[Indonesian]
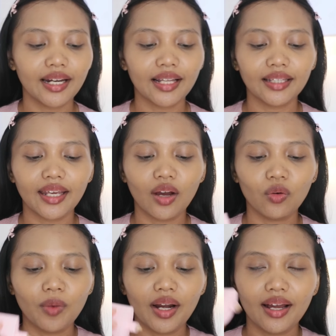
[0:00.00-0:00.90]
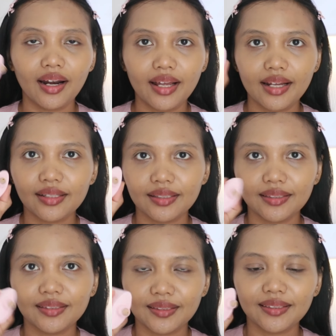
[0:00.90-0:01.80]
nanti ya aku bakalan
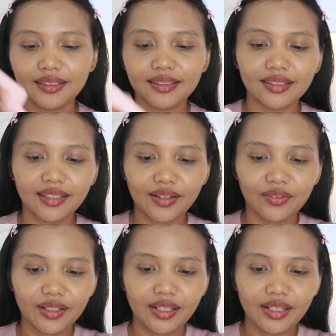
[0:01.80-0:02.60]
taruh